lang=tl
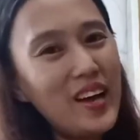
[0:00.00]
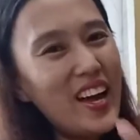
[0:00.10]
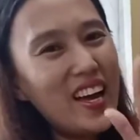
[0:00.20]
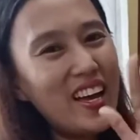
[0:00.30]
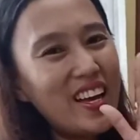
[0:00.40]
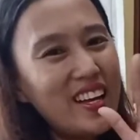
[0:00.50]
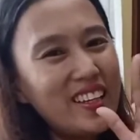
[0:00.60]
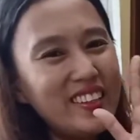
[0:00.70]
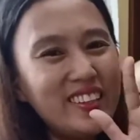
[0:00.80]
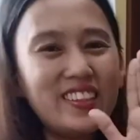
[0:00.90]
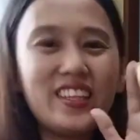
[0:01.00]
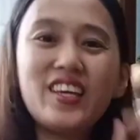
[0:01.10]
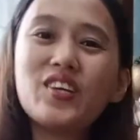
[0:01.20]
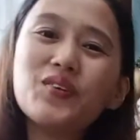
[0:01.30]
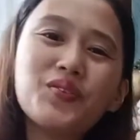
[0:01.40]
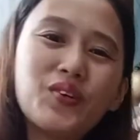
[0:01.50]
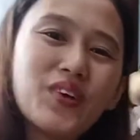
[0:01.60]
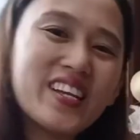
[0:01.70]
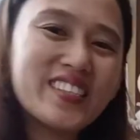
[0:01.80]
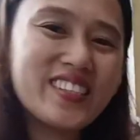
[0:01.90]
Bye! Thank you for
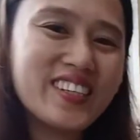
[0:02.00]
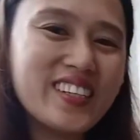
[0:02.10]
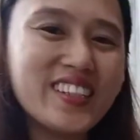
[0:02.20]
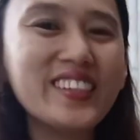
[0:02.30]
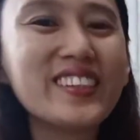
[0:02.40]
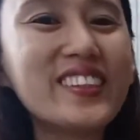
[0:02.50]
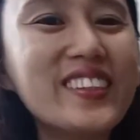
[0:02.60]
watching!